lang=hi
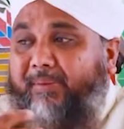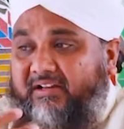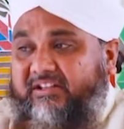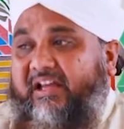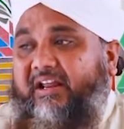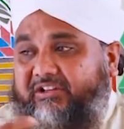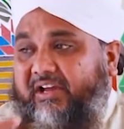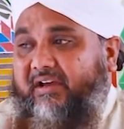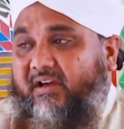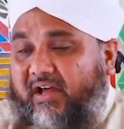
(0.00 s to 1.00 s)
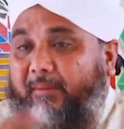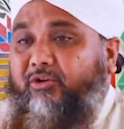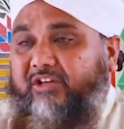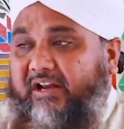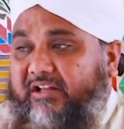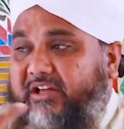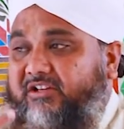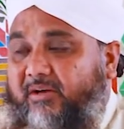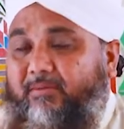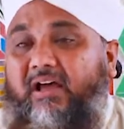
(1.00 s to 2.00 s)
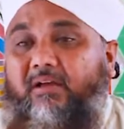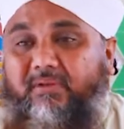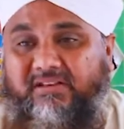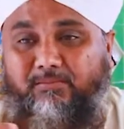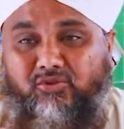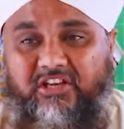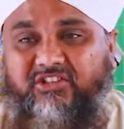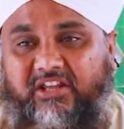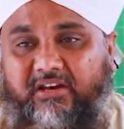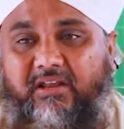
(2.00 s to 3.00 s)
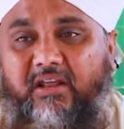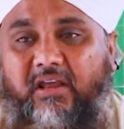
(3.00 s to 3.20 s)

भरता रहता है ख़राब होता रहता है जब ना मतलब मुसलसल